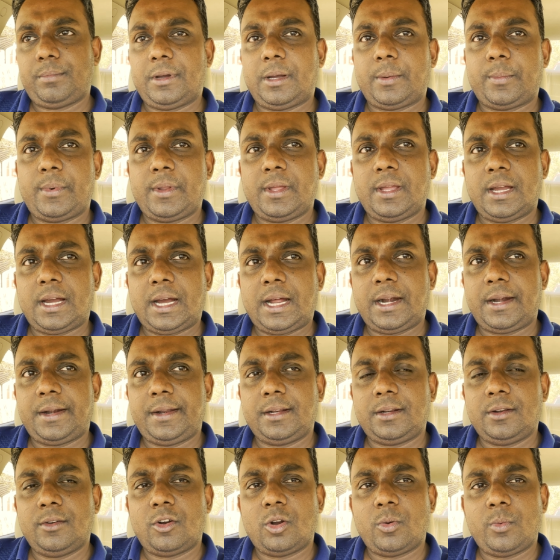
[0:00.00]
अपने हार्ड
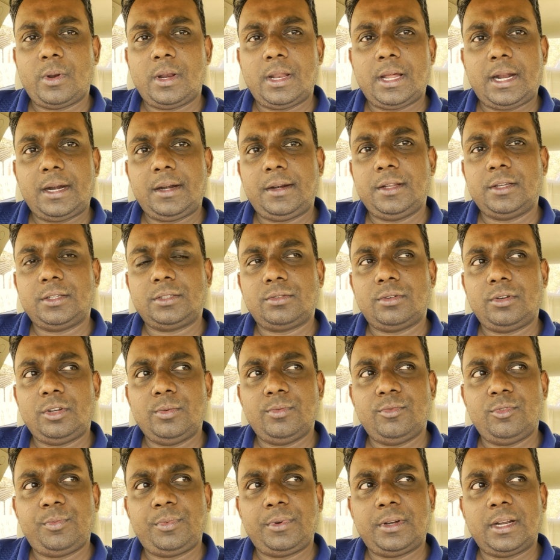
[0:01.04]
नॉर्मल हार्ड डिस्क को
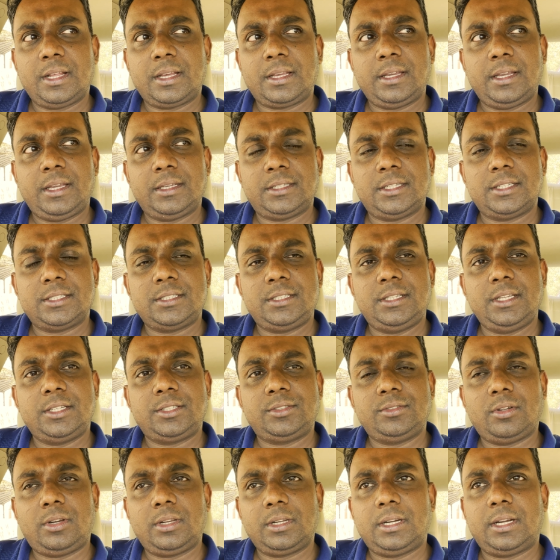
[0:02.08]
रिमूव करके एस
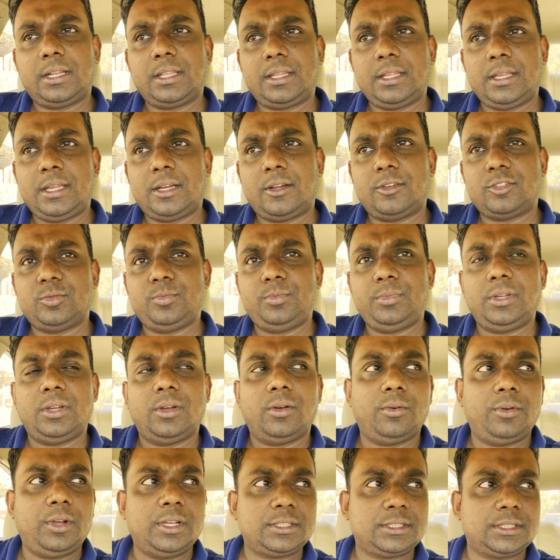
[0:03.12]
इंस्टॉल करते हैं उसमें
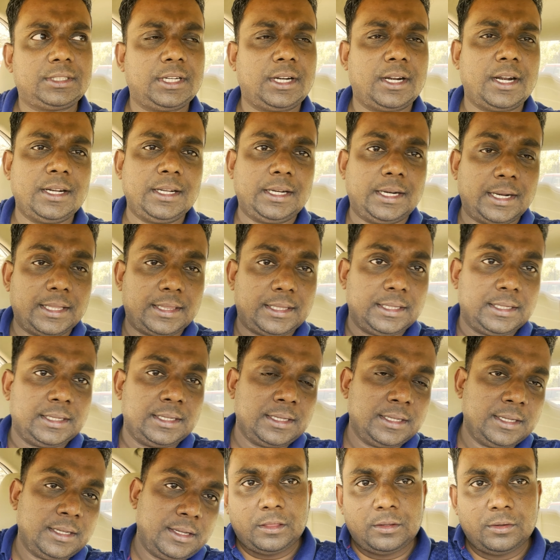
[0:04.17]
ओएस रन करते
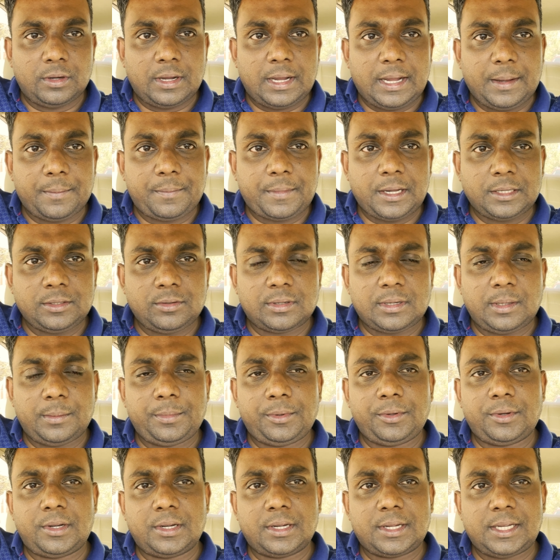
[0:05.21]
हैं तो आपका जो
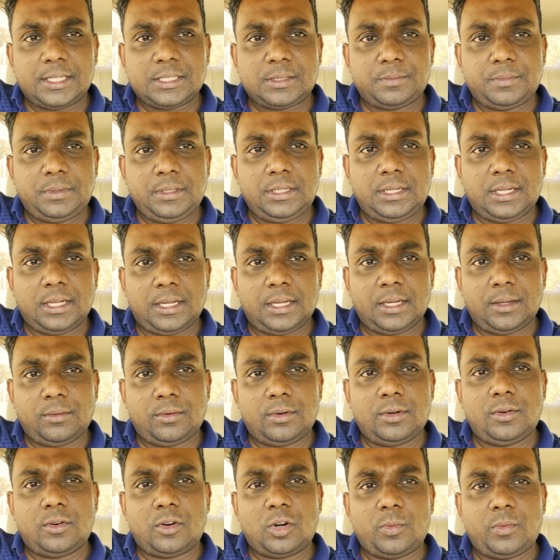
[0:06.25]
कंप्यूटर का स्पीड है
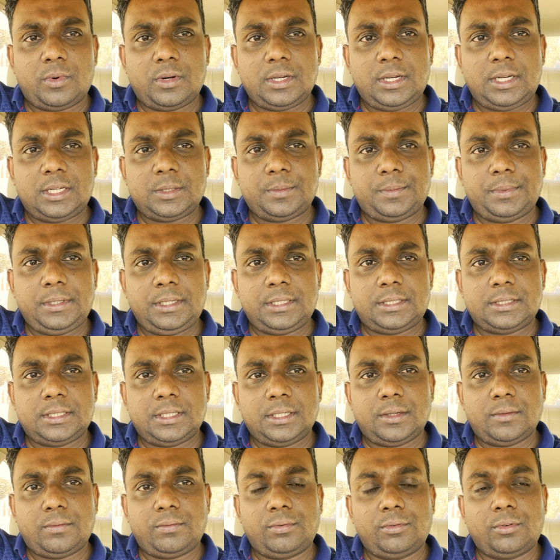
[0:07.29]
वो नॉर्मल स्पीड
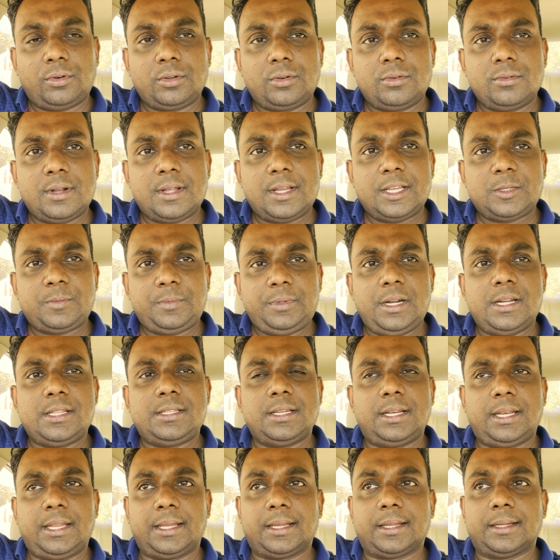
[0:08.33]
से फोर गुना स्पीड
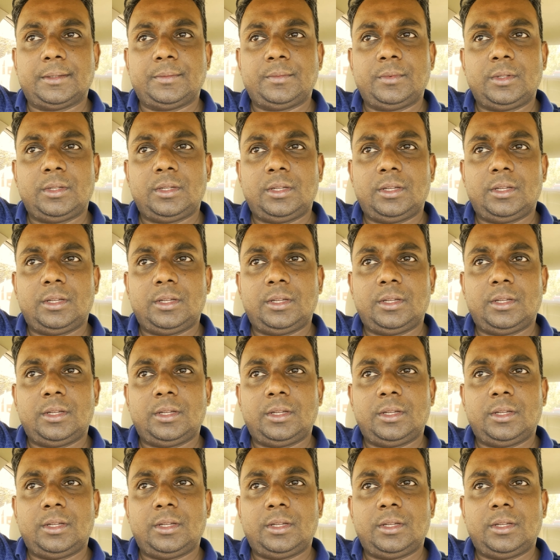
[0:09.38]
चलेगा